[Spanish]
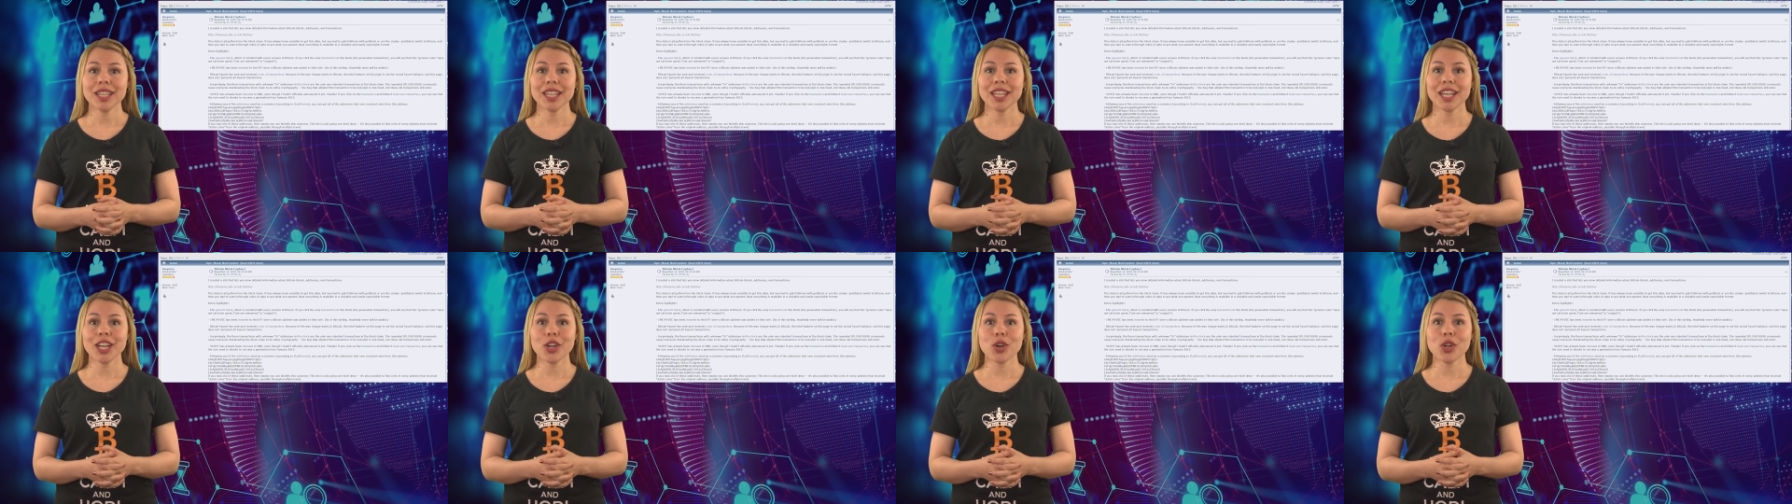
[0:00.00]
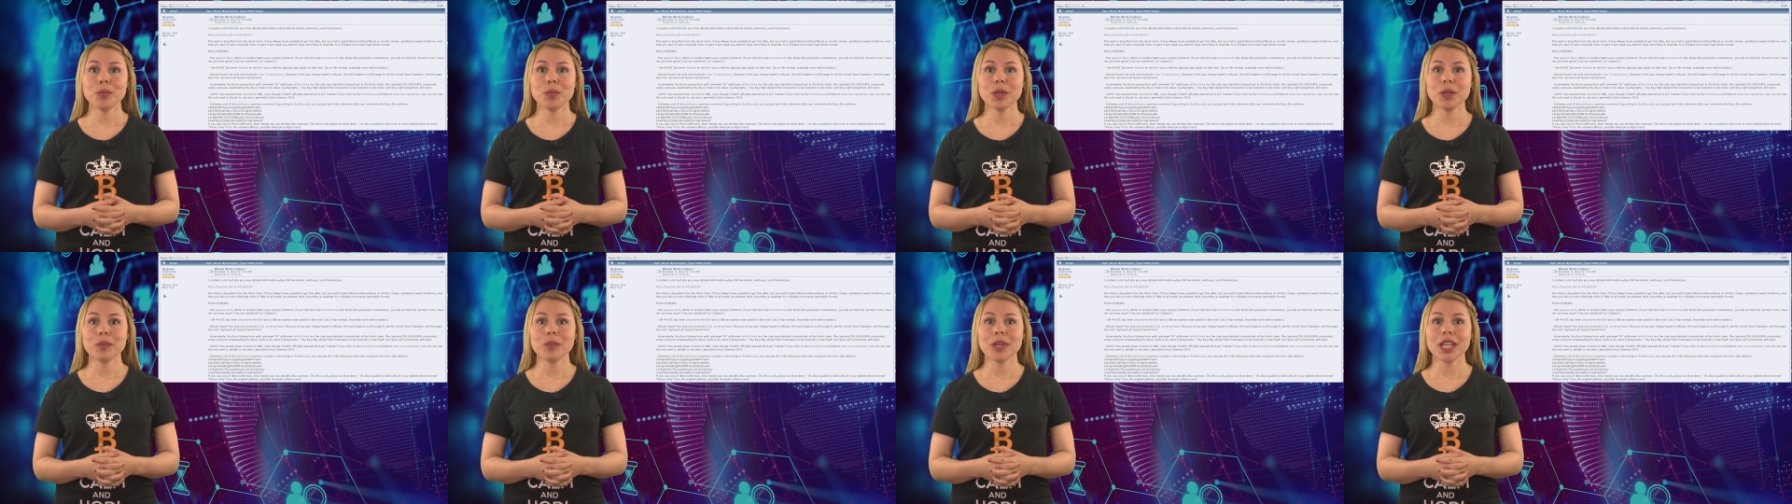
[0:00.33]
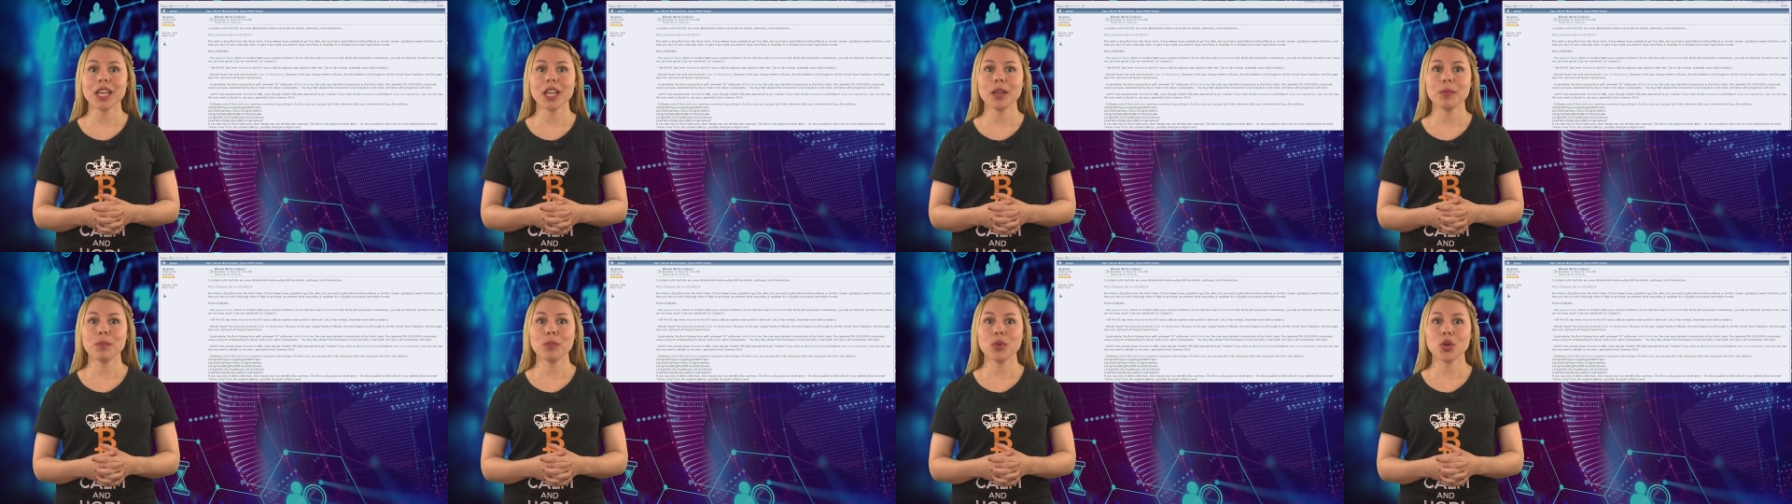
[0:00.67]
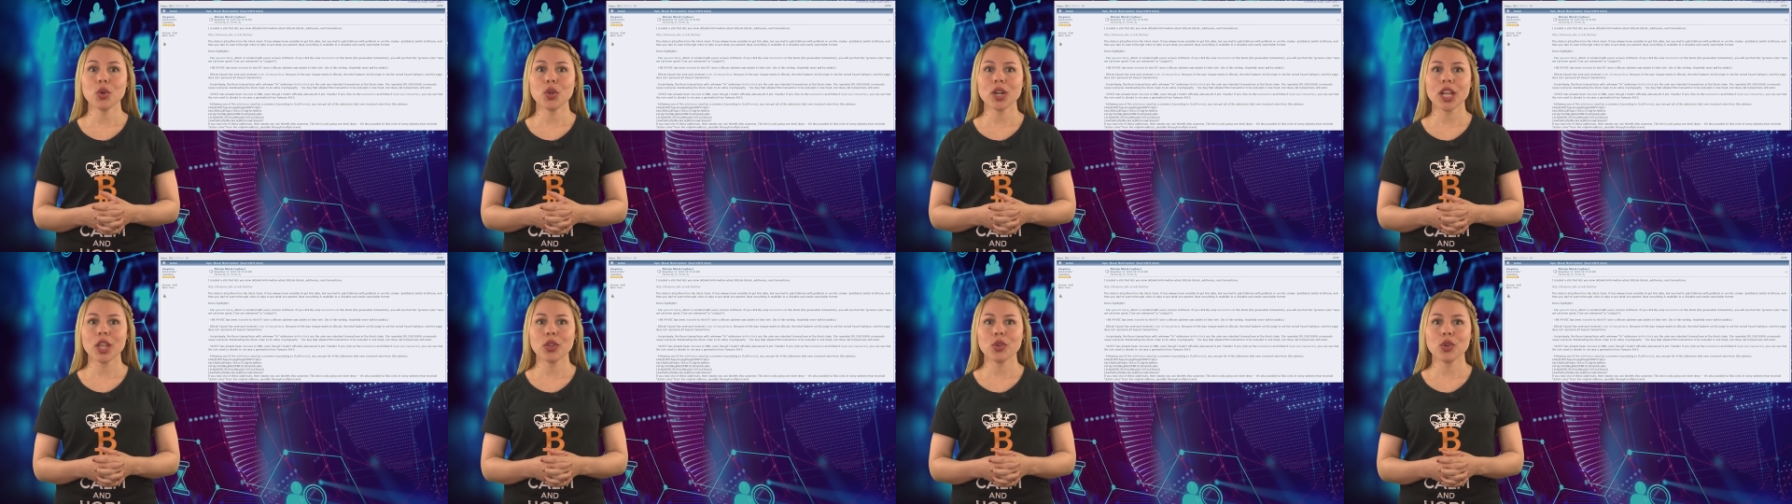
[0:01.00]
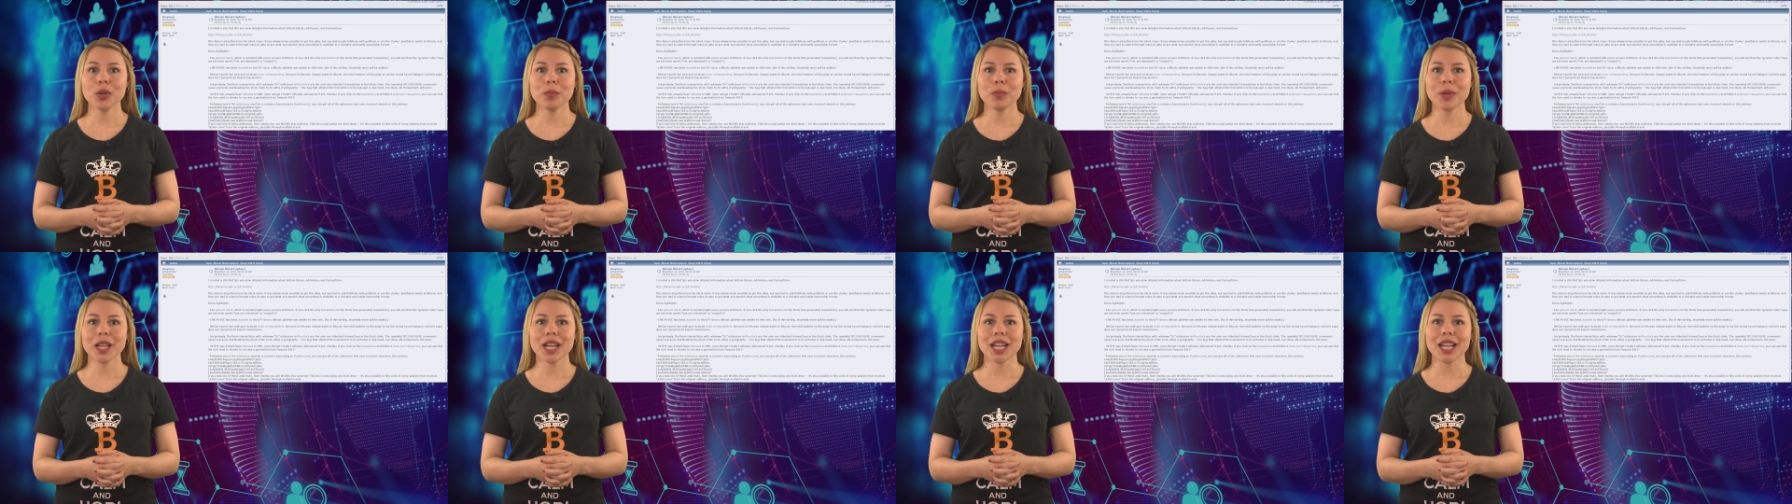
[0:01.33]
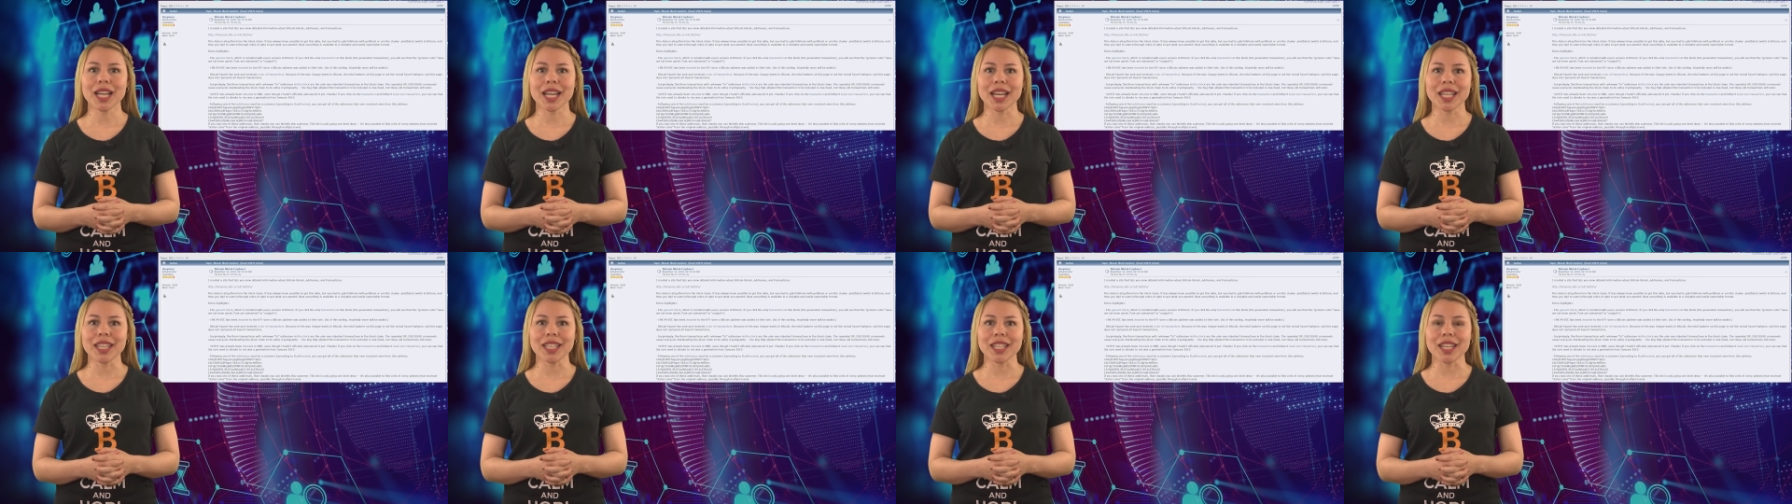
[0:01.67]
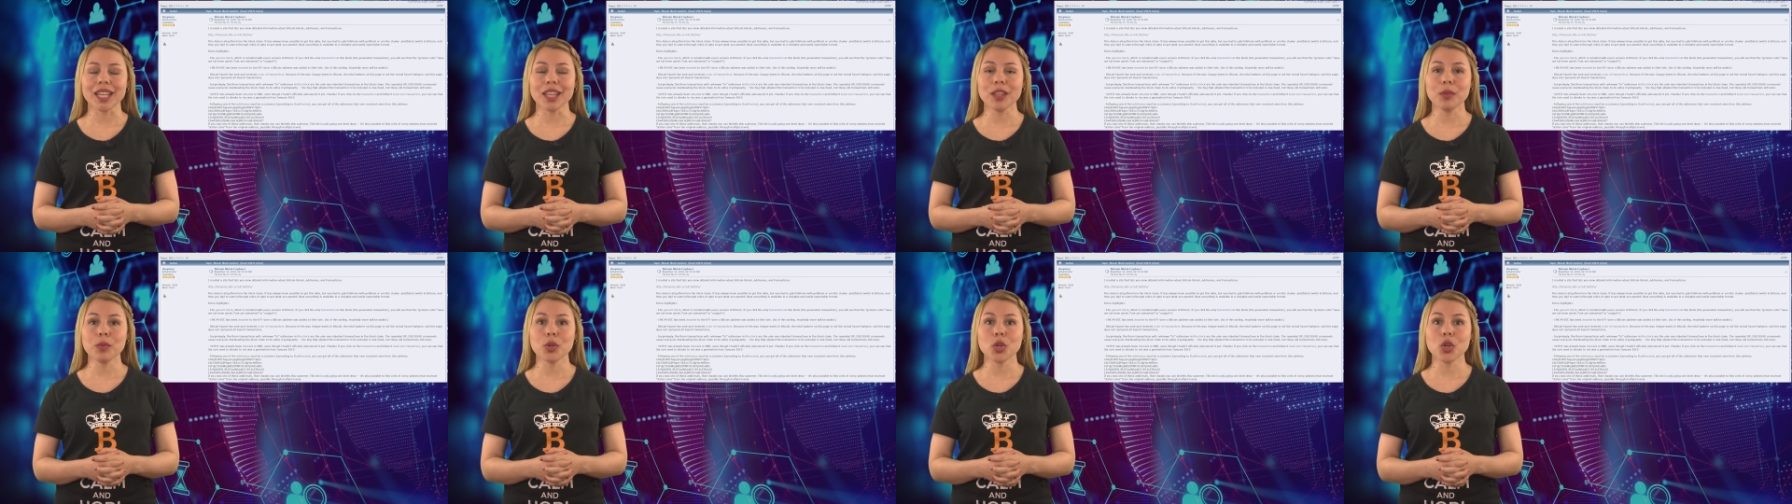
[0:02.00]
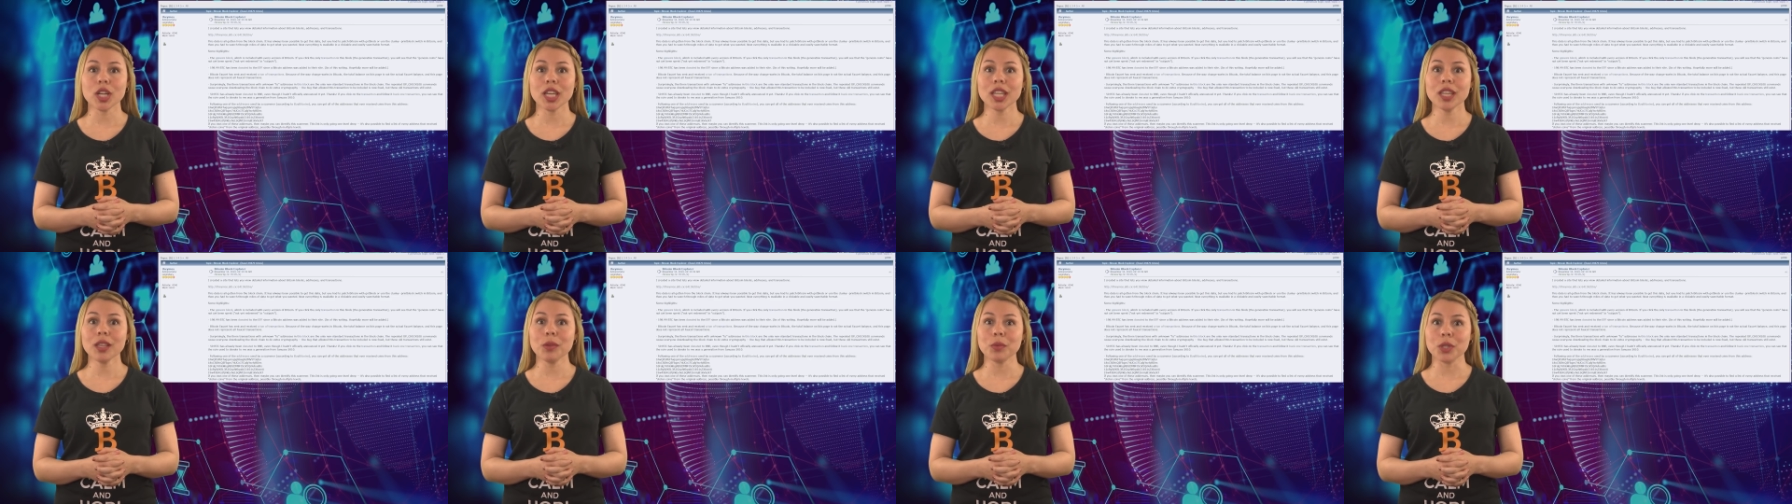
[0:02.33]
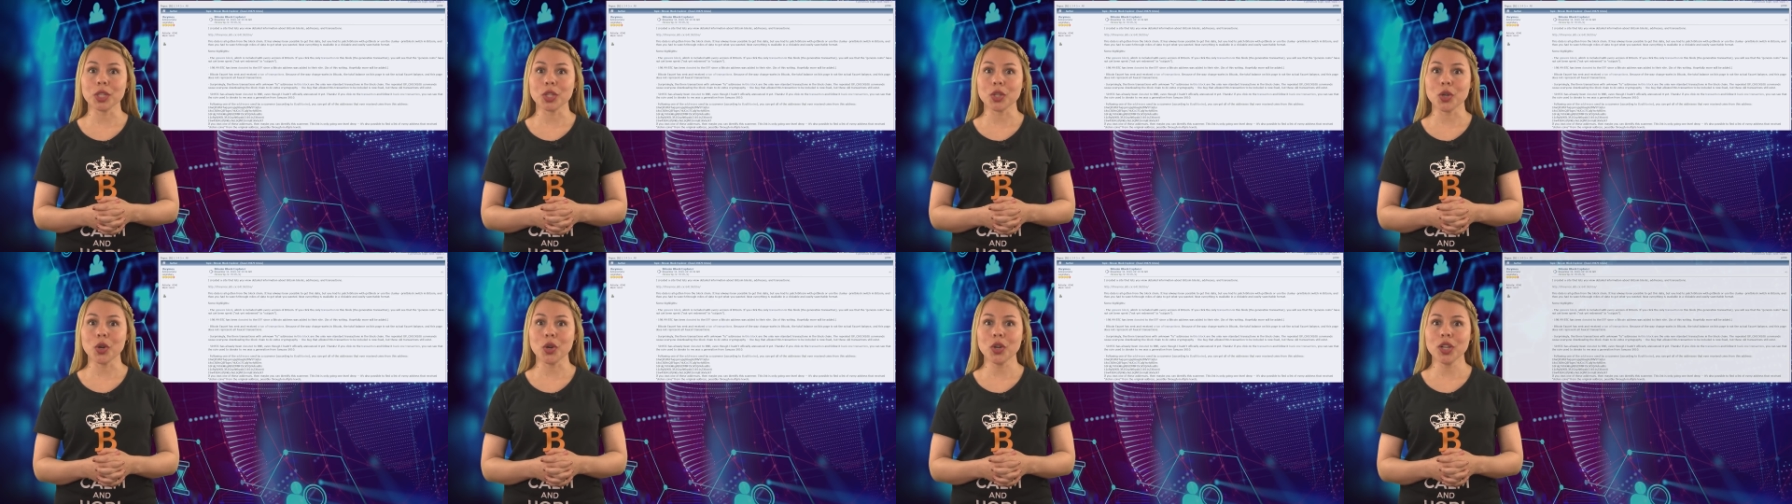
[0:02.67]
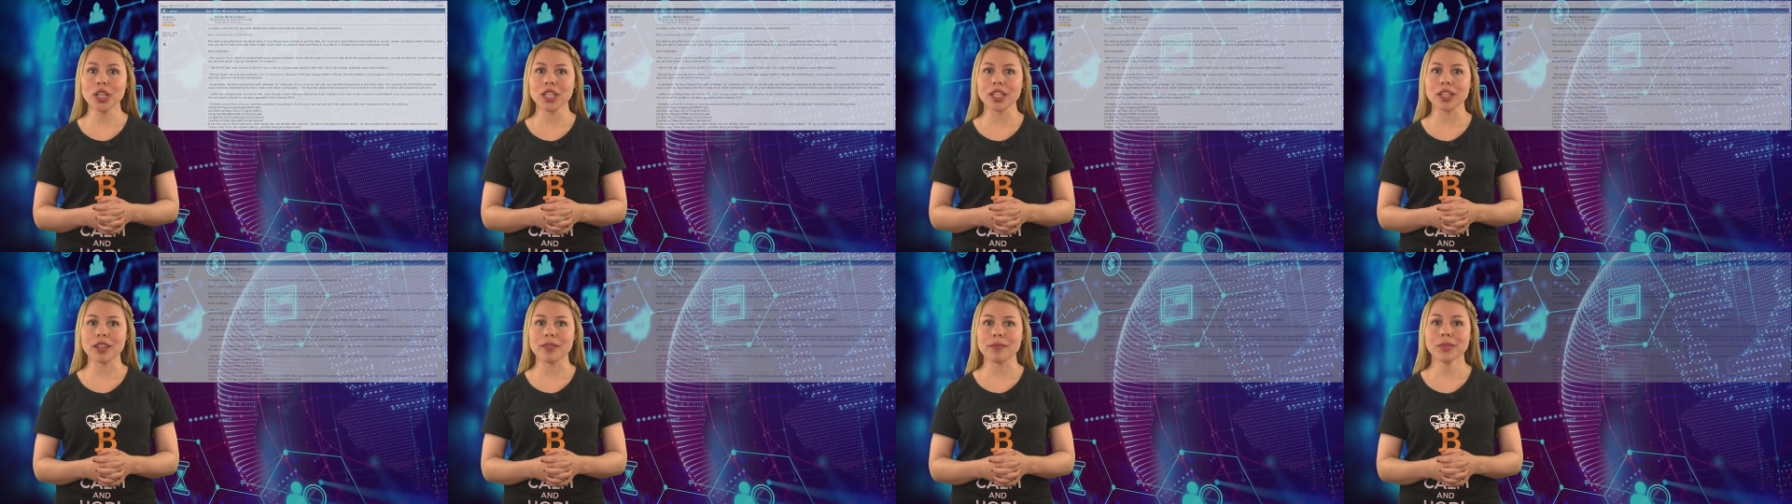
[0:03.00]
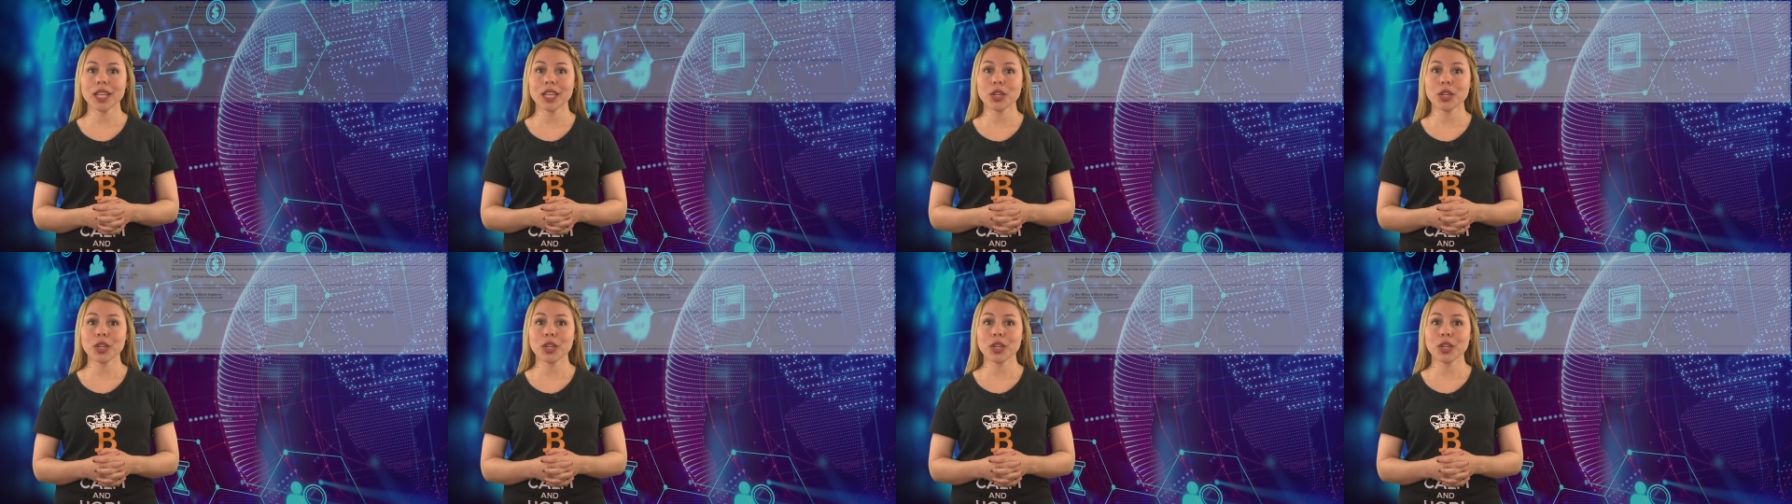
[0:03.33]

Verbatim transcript: creó el primer explorador para la cadena de bloques de Bitcoin.